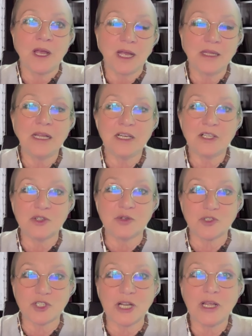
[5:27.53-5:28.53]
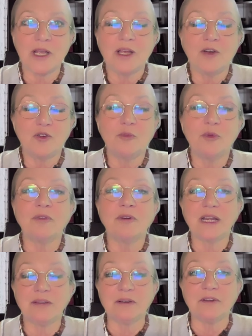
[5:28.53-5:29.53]
а дальше уже
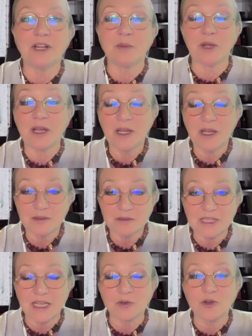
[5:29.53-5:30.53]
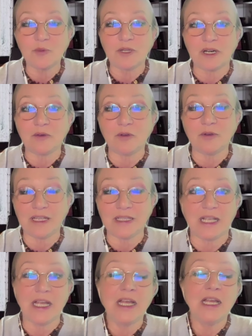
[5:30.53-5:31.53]
убивали во время Второй мировой
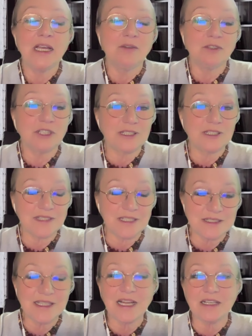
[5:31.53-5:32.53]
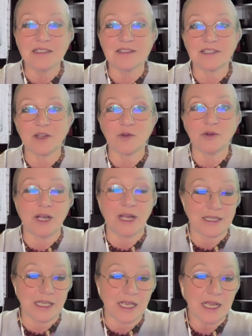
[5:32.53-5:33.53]
войны. Вот эти все сталинские
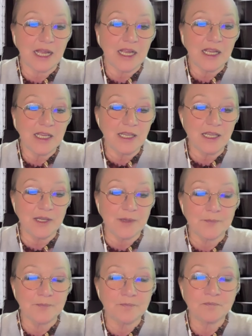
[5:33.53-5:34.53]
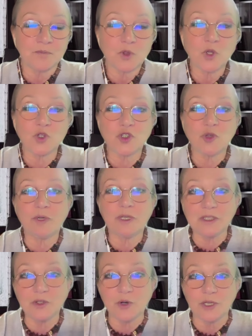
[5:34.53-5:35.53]
гулаги и то, что
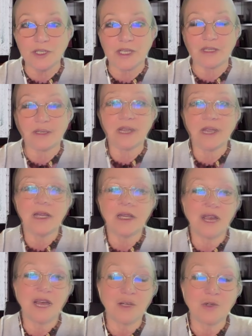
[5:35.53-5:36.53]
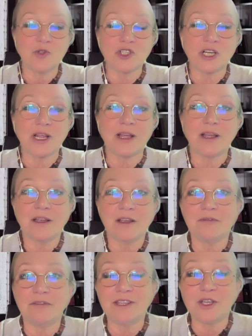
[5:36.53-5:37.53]
было до них, оружие
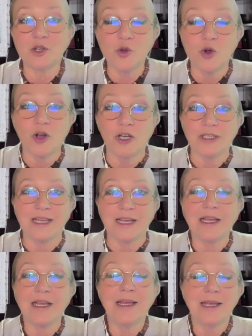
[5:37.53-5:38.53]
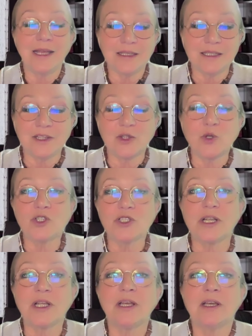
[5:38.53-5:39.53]
в виде голода, это
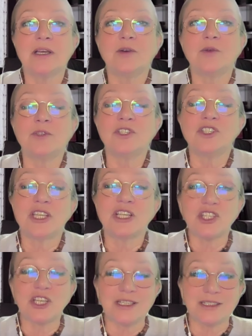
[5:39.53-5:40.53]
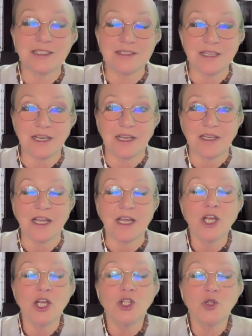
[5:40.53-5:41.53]
тоже уничтожение населения.
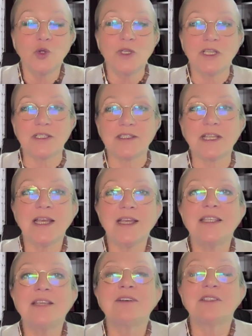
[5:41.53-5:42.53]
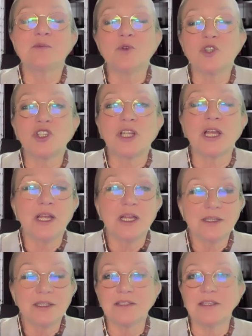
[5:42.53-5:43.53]
То есть невозможно
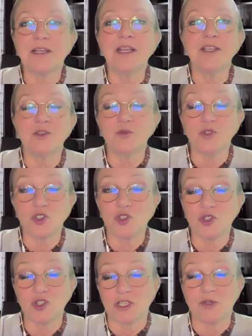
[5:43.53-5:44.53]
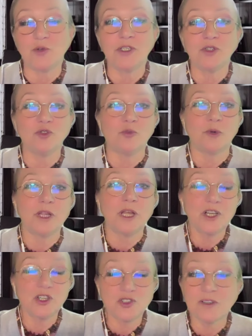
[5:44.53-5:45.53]
население уничтожить. Люди думают,
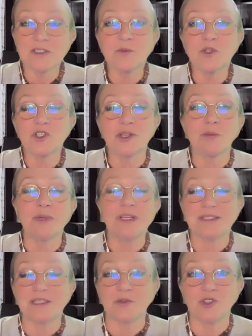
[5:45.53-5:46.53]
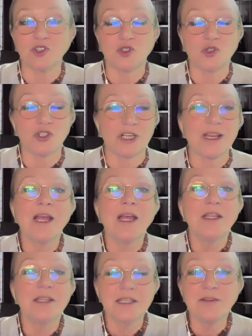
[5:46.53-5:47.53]
что возможно быстро уничтожить.
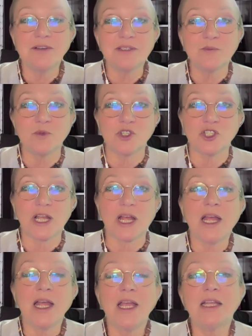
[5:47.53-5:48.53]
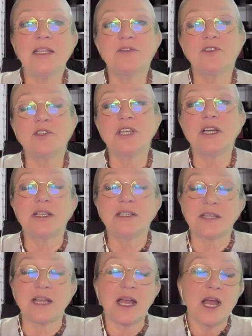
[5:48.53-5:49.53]
Невозможно. Это все
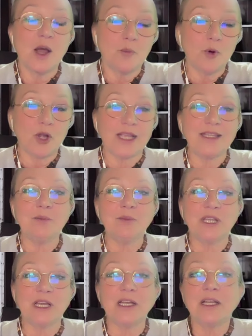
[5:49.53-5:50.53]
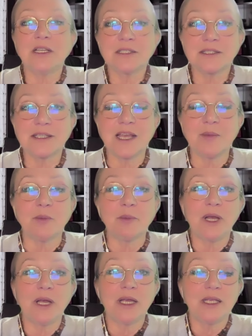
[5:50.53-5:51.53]
делается по каким-то
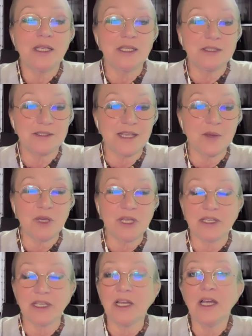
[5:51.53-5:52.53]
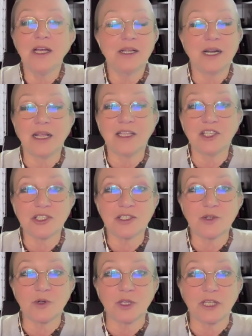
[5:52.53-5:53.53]
схемам, и схемы эти крайне
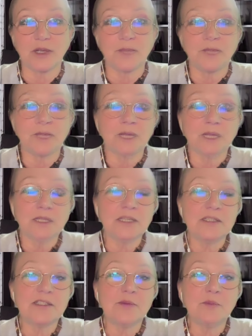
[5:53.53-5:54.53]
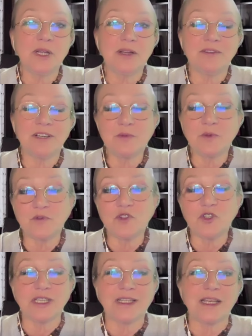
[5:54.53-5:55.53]
жестокие. Если мы возьмем
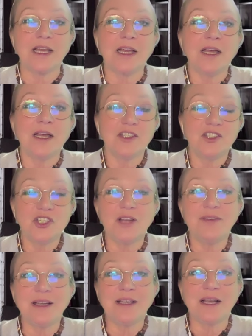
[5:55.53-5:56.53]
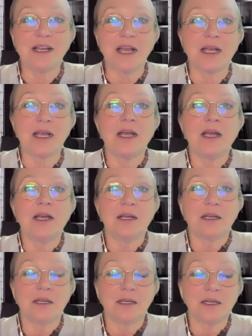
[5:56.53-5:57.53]
все-таки человека как
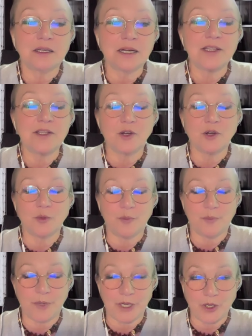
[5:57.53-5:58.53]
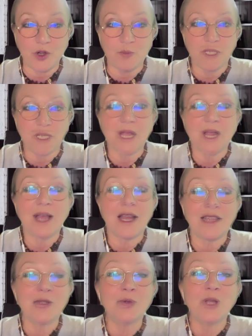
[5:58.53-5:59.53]
Э, радиоприемник
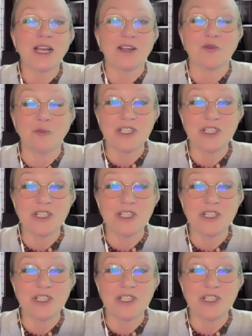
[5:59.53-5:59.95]
анунаков,